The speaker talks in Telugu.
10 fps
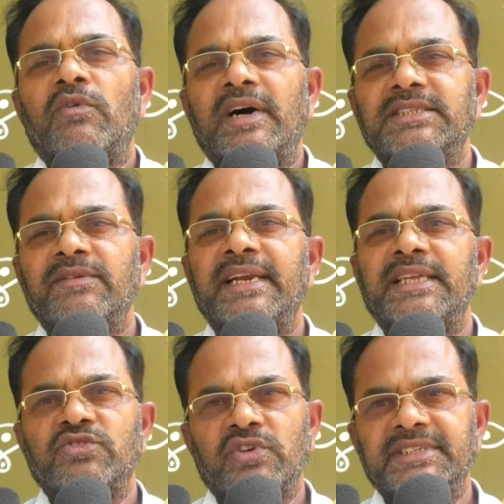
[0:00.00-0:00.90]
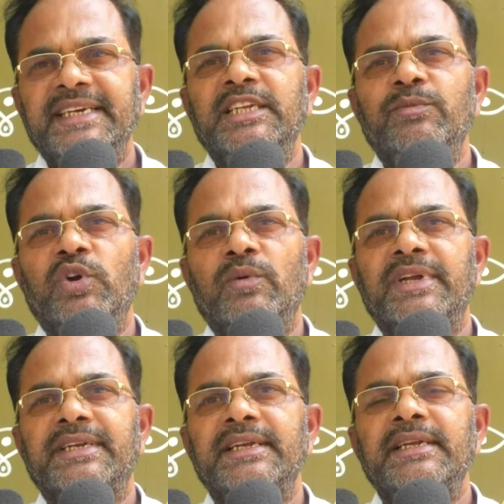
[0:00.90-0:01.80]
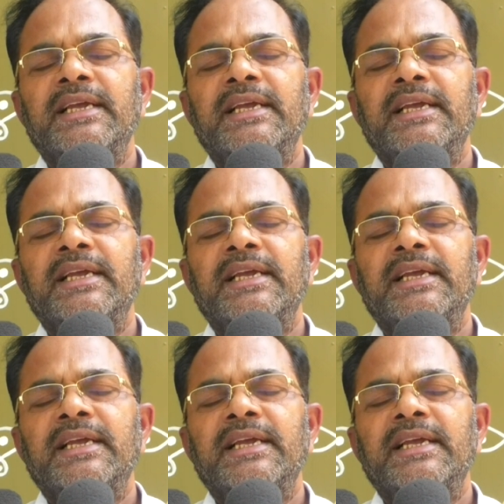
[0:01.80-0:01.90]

వాస్తవానికి అది సొసైటీ ప్రాపర్టీ